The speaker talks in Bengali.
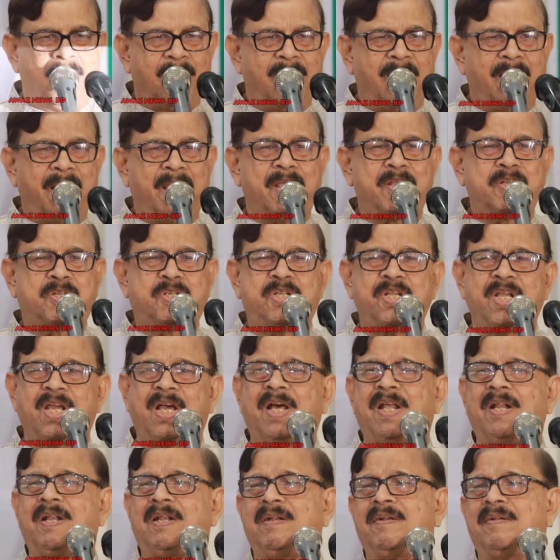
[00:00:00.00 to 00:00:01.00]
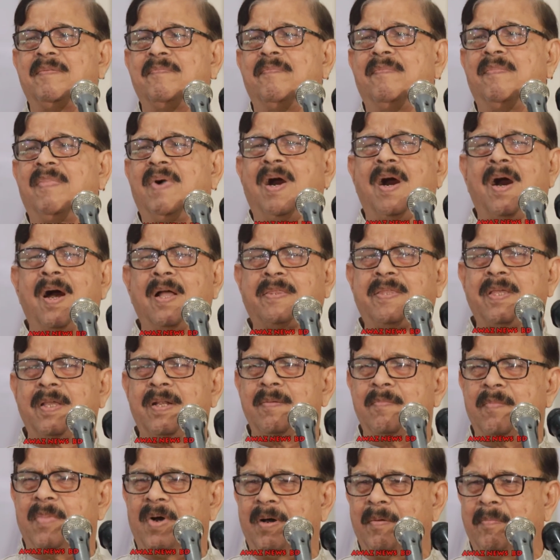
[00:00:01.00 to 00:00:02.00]
মালয়েশিয়ার
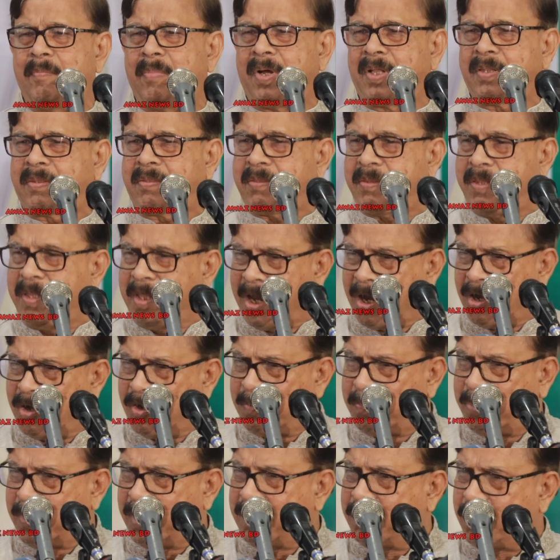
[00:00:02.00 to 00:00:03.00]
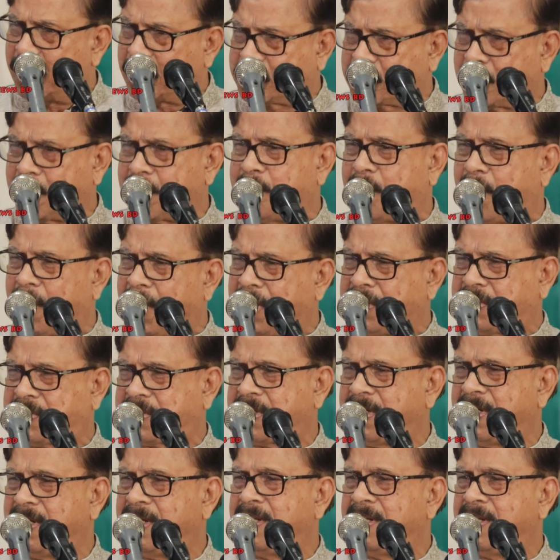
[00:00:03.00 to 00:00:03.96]
মাহাতির মোহাম্মদ তিরানব্বই বছর বয়স